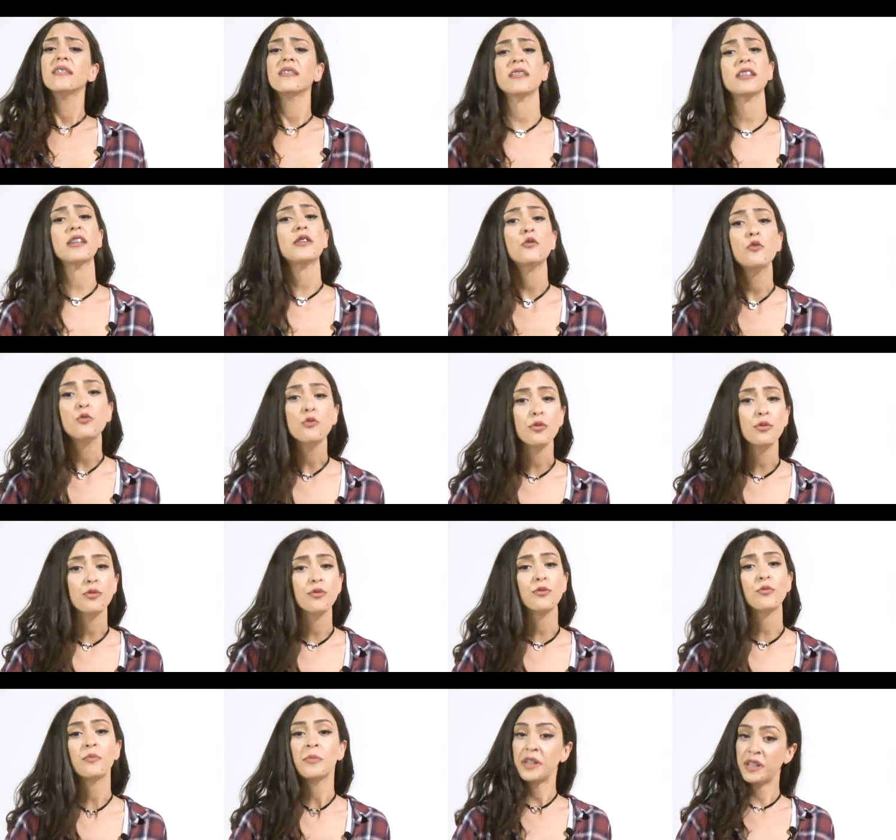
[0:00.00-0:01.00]
Sinek
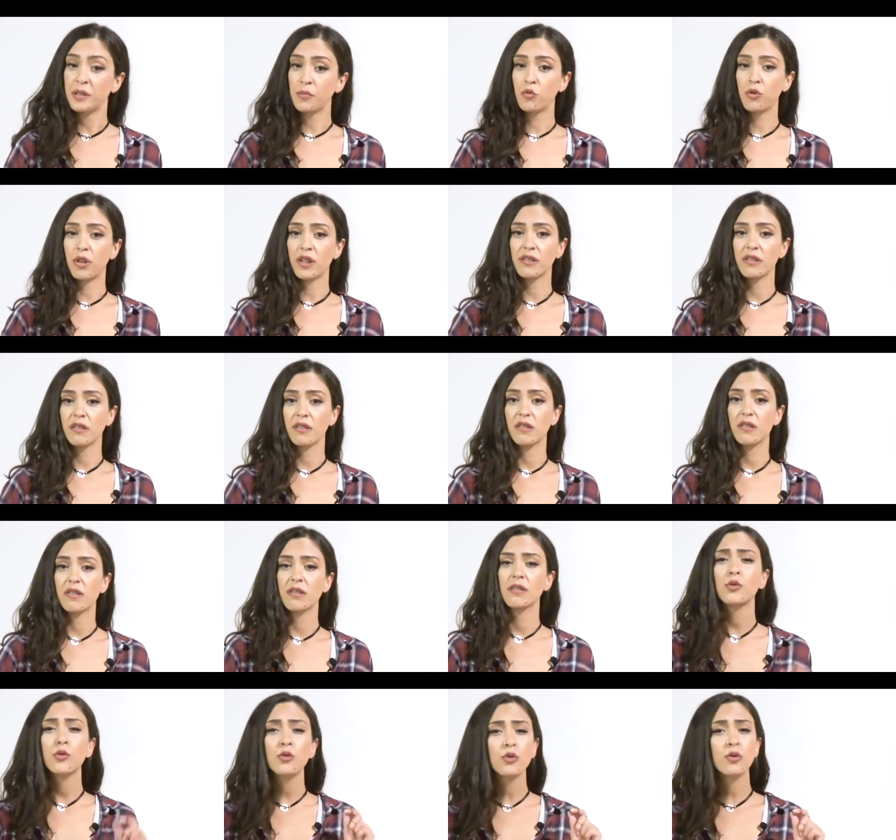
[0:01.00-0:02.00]
küçüktür, mide
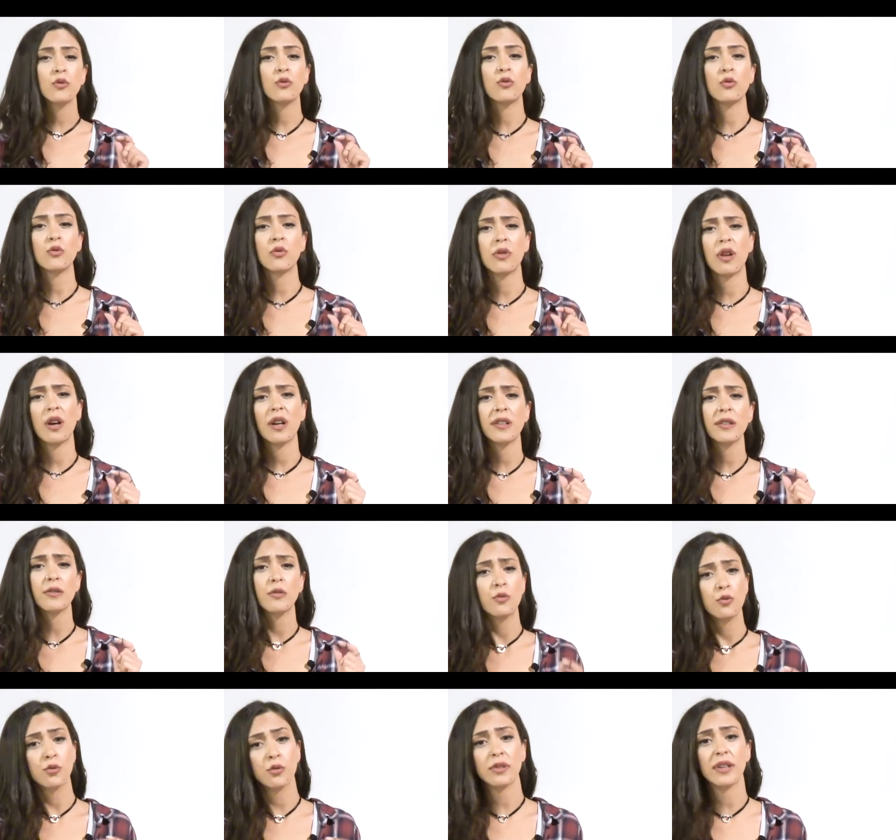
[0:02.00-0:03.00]
bulandırır. Küçük sorunlar,
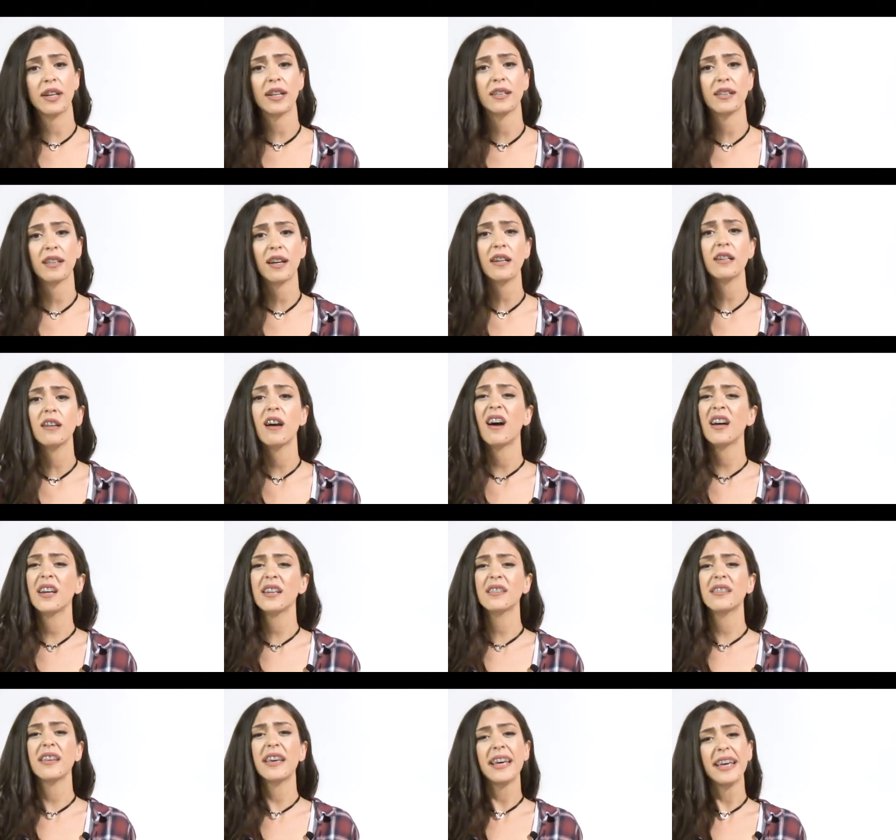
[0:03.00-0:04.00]
küçük dertler
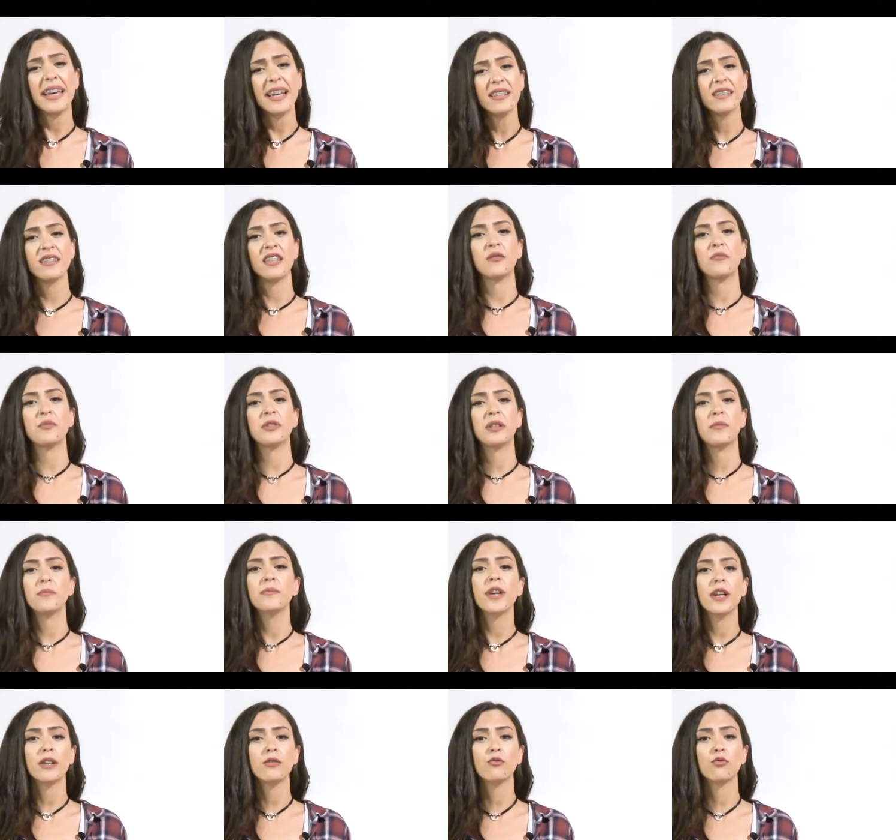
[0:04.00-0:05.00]
hayatta en sevmediğim
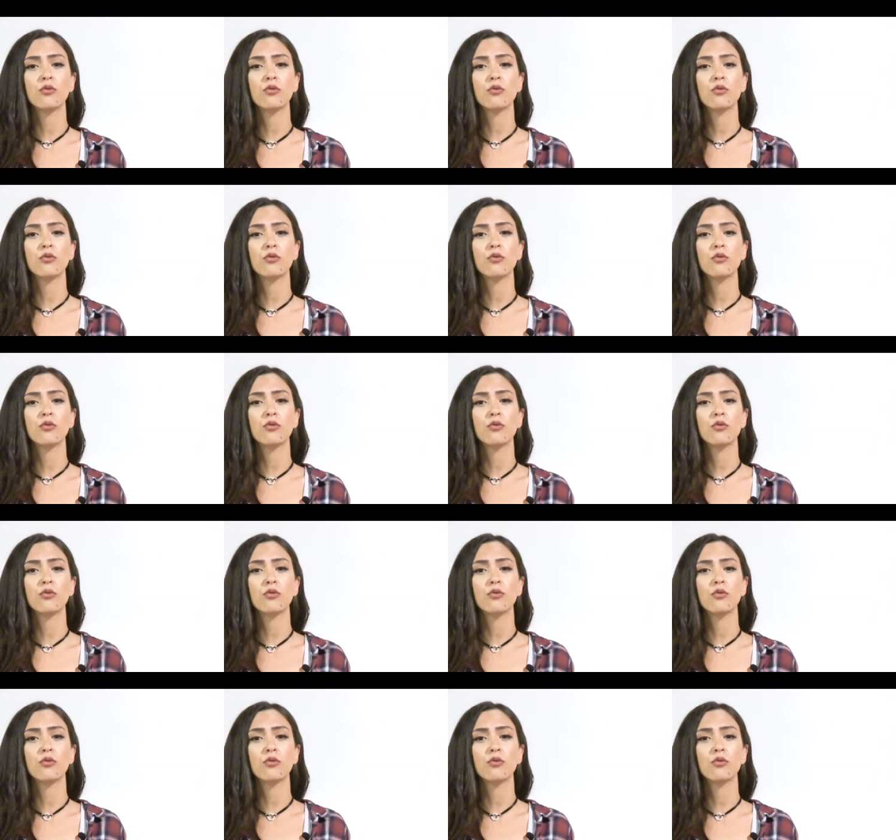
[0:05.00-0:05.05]
dert